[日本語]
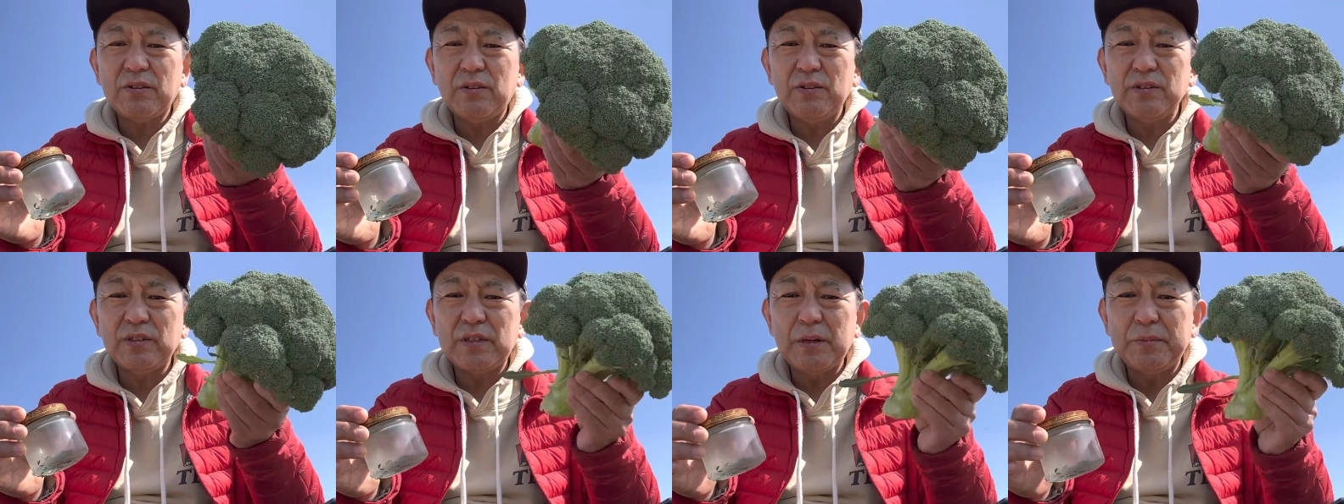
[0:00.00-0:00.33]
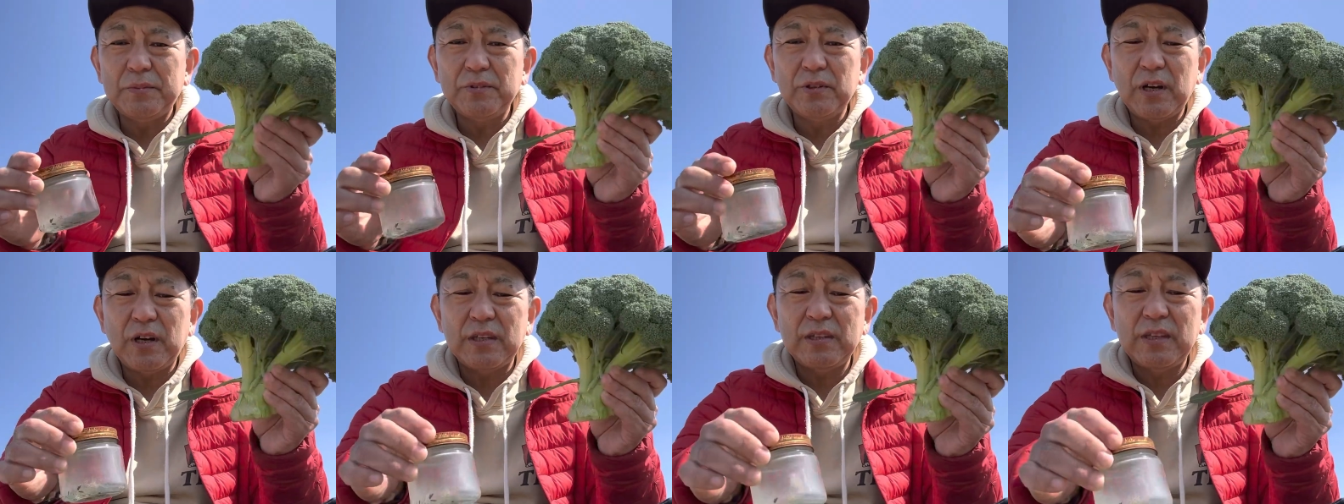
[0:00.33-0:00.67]
こういった
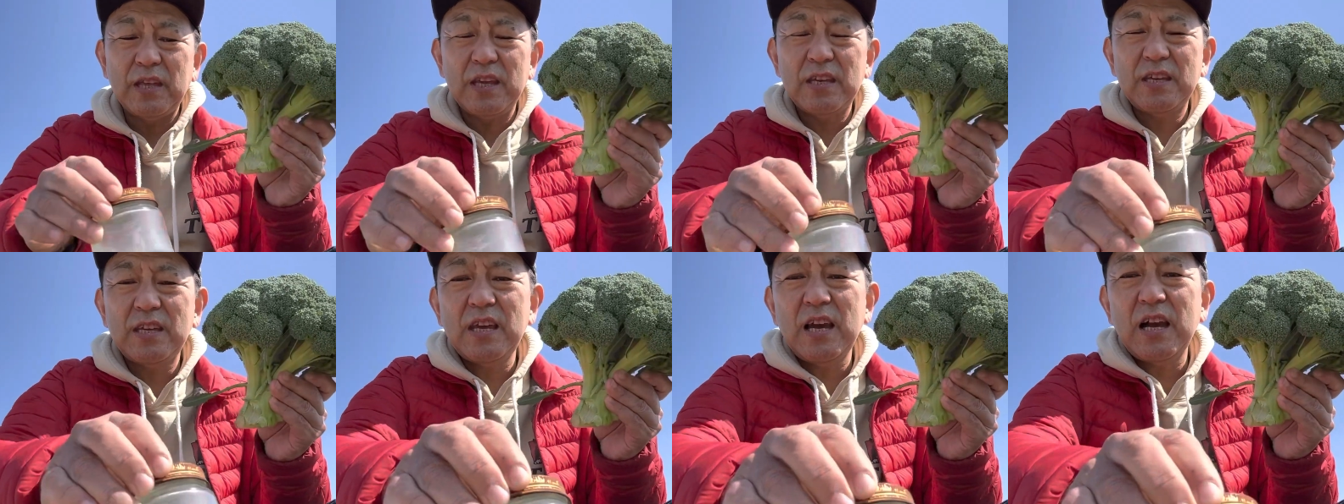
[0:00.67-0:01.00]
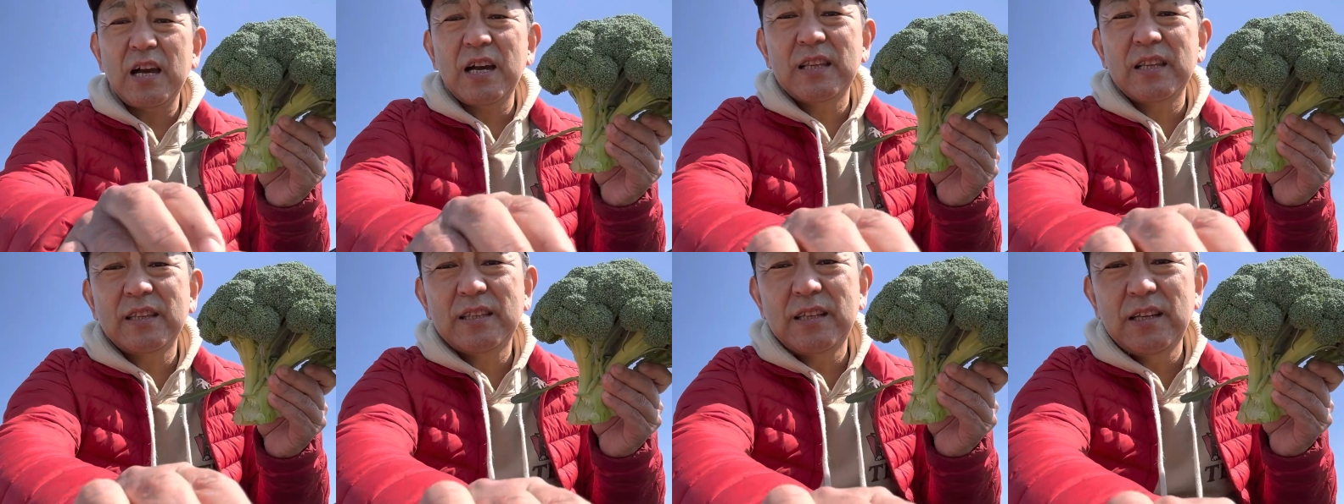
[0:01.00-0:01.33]
ものが出来
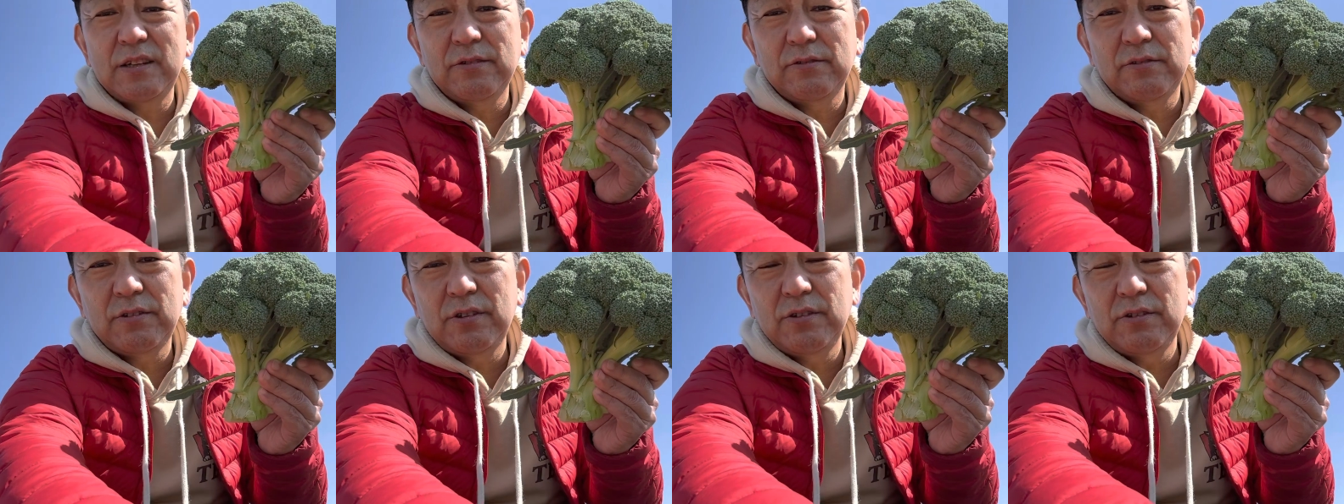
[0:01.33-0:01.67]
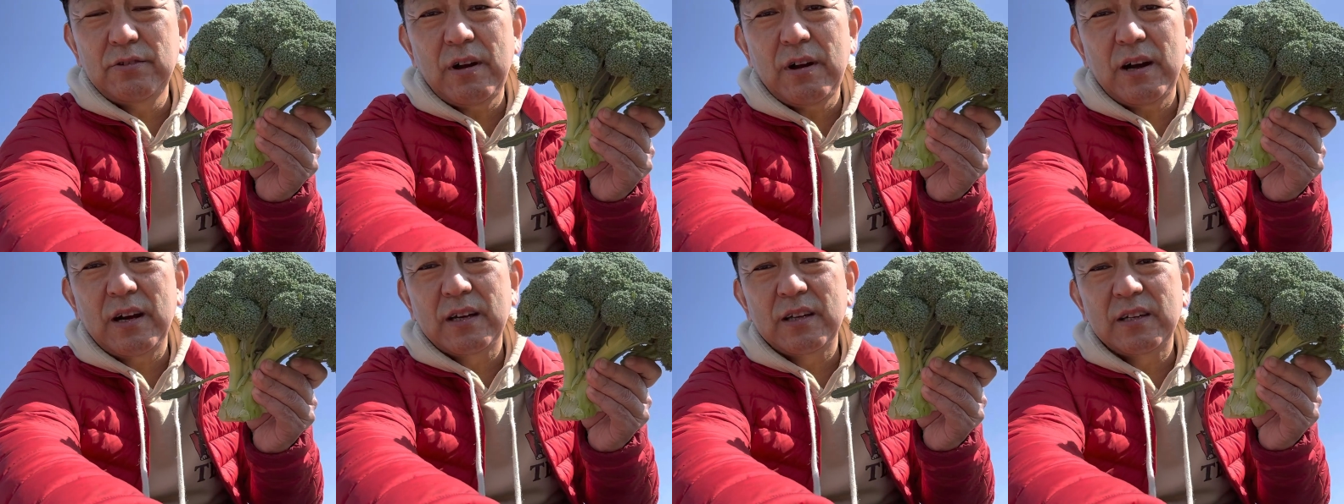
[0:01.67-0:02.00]
上がってるという
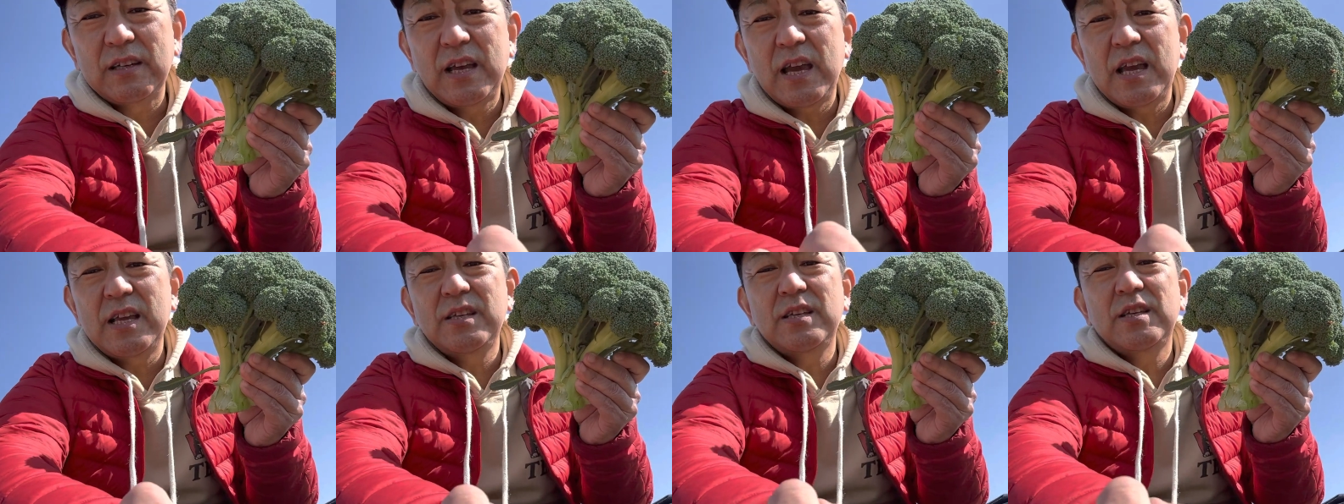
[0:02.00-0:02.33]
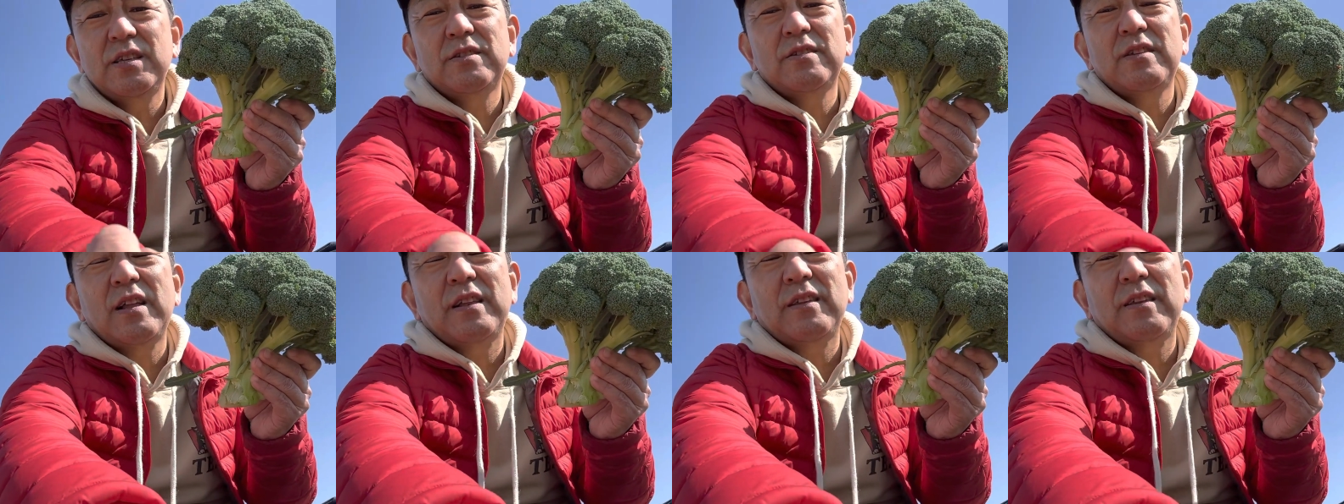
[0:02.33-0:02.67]
のは現
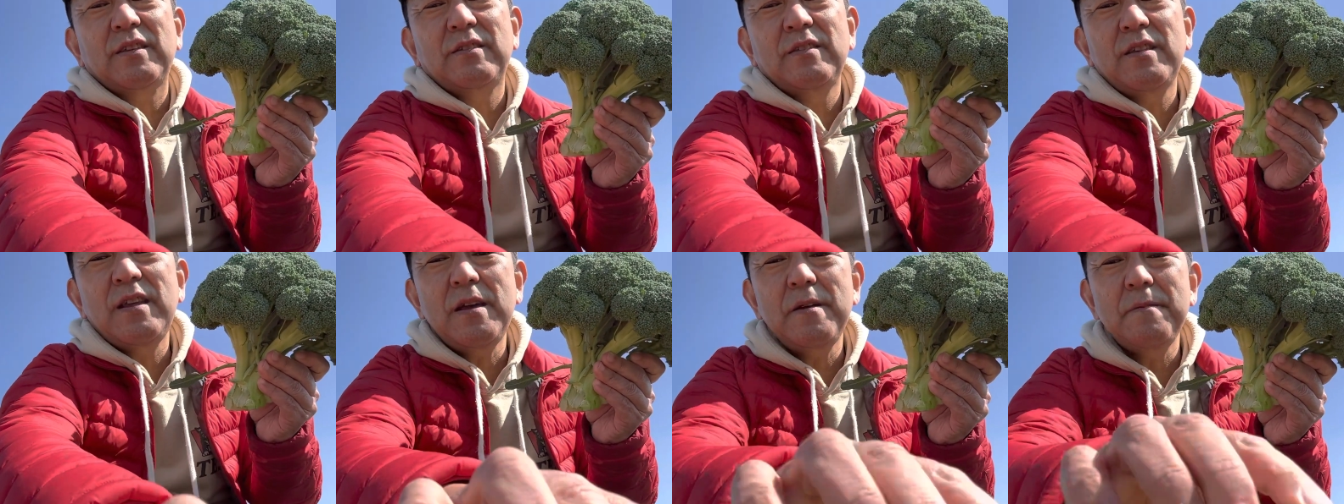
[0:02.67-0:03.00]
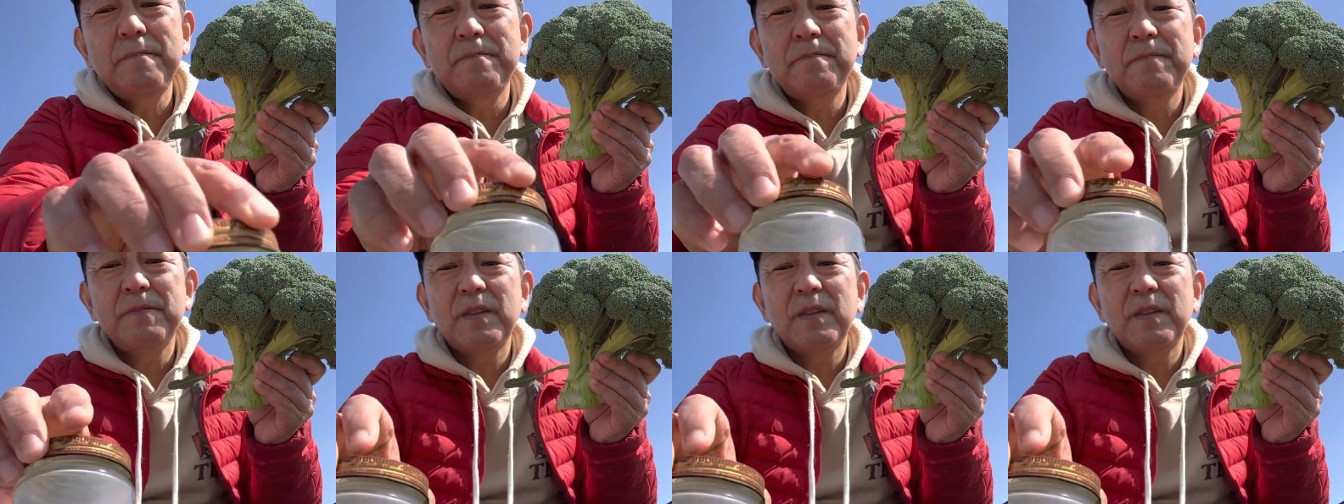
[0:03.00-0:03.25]
実なんですね。